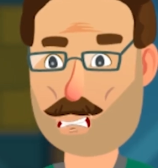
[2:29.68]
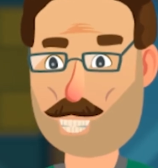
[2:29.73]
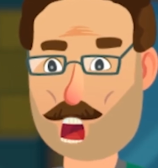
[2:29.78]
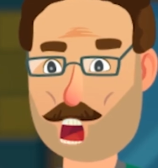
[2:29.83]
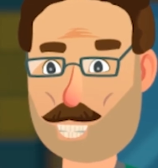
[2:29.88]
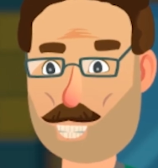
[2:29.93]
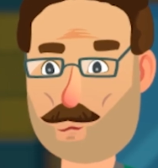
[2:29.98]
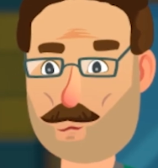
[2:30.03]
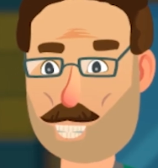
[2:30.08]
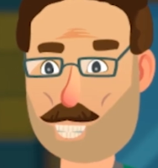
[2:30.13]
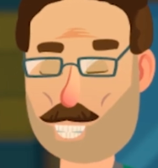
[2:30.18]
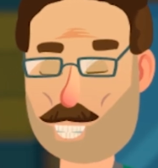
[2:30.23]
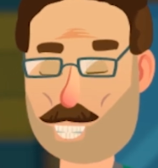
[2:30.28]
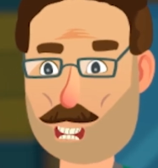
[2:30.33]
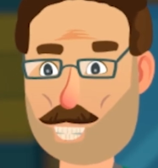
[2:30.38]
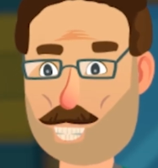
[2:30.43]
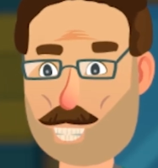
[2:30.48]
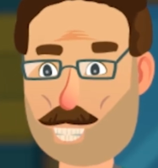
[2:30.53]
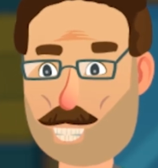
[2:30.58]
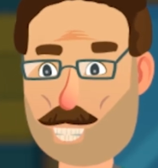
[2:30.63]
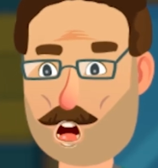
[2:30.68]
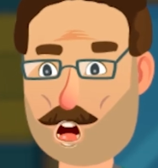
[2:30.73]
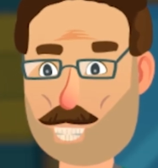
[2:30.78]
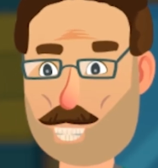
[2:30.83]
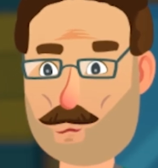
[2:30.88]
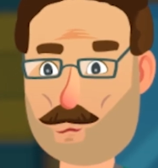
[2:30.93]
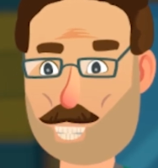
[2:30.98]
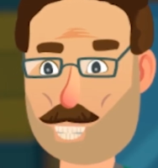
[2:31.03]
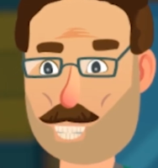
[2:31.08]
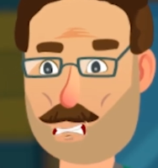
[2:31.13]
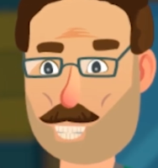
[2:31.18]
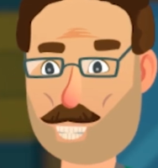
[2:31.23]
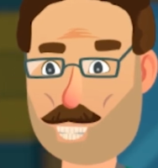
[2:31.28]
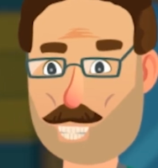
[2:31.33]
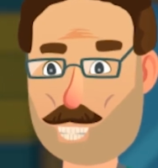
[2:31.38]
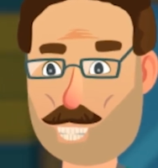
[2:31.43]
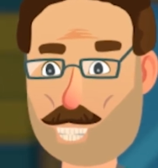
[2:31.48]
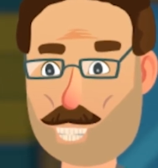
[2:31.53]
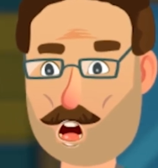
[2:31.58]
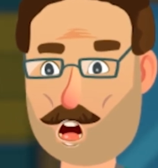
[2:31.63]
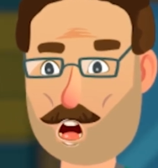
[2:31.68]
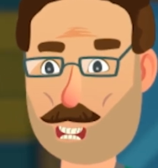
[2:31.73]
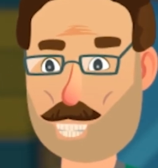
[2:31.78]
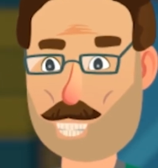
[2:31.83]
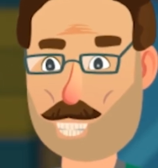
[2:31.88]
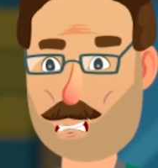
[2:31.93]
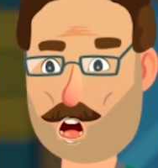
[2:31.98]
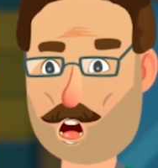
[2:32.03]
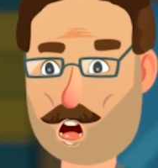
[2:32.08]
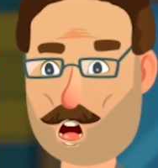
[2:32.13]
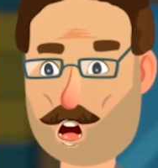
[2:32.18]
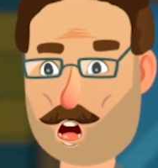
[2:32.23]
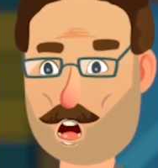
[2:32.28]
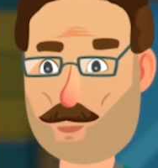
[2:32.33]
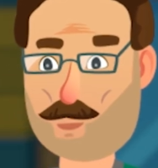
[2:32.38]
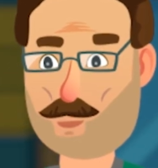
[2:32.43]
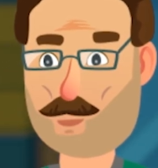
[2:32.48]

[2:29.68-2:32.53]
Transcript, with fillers: والله مو هيك يا ابو عبده بس قاعدين عم نتناصى